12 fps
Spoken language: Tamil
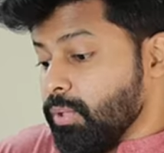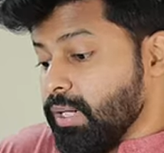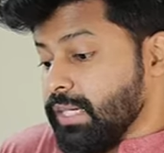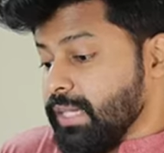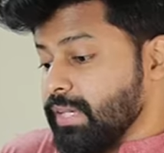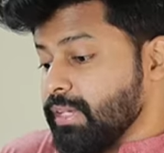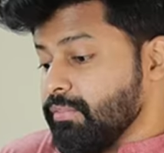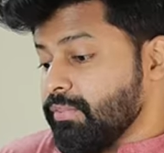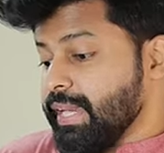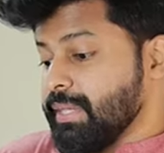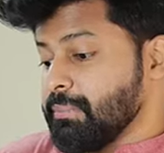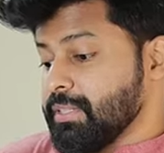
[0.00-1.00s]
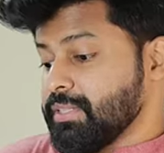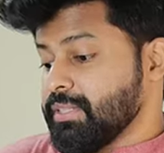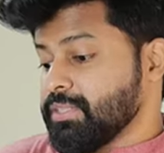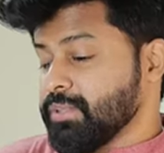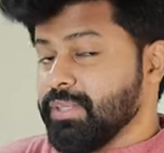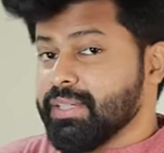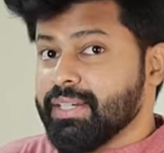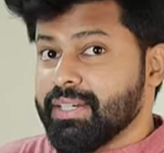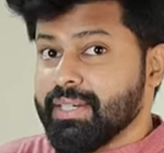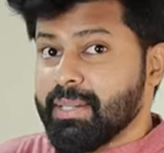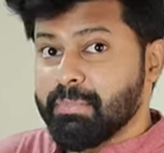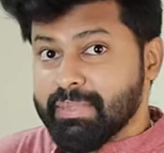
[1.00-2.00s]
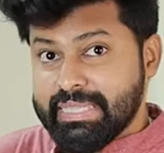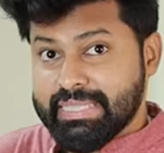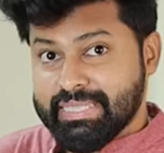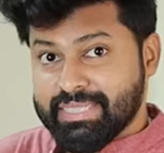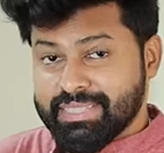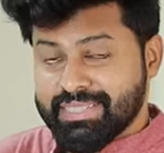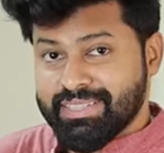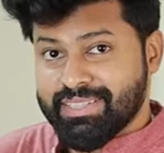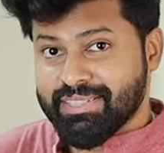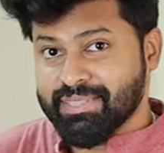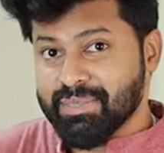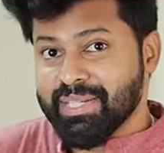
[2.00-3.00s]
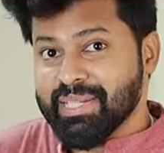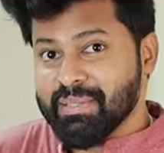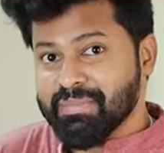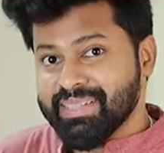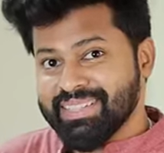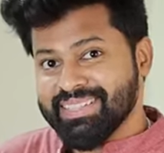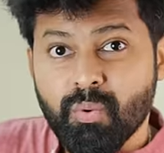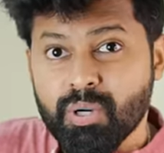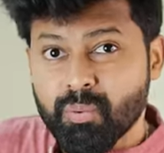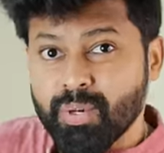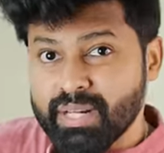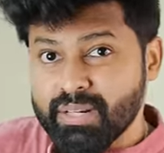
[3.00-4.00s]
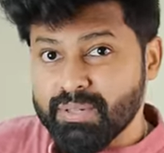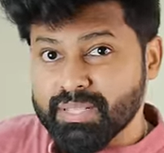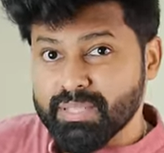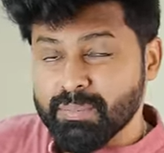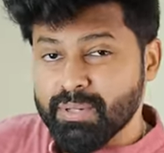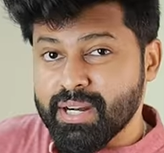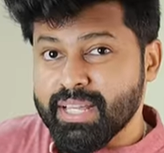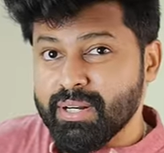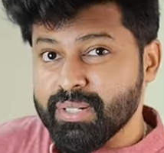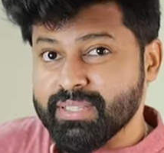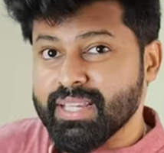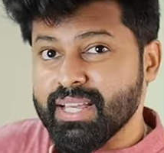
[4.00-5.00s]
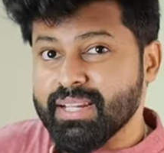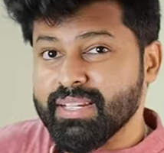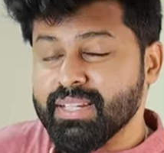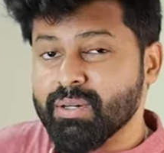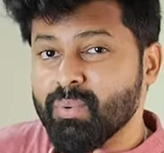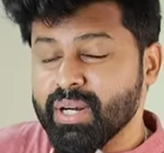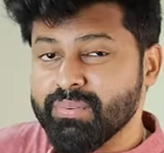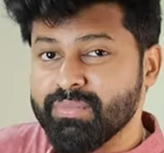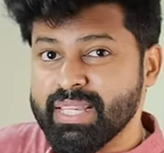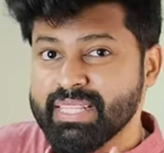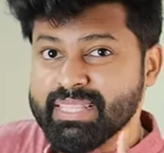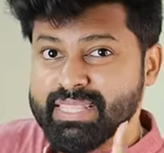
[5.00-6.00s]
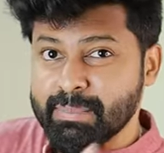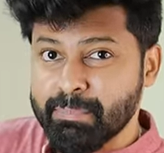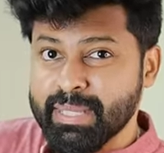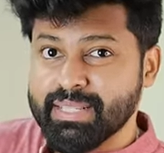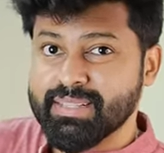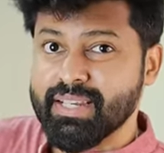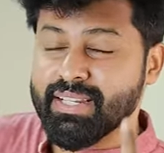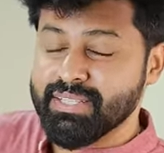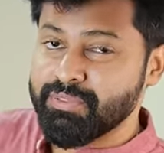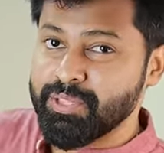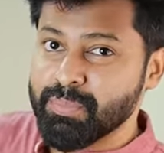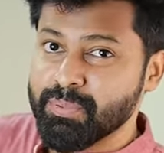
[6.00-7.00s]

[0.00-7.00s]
ஒரு நல்ல வெயிட் மிஷின் சொல்லுங்க அண்ணா ப்ளீஸ் சொல்லலாமே ஒரு ஒன்றரை வருஷத்துக்கு முன்னாடி என்னோட சேனல்ல ஒன் வீக் ஸ்கிப்பிங் சேலஞ்ச் வீடியோ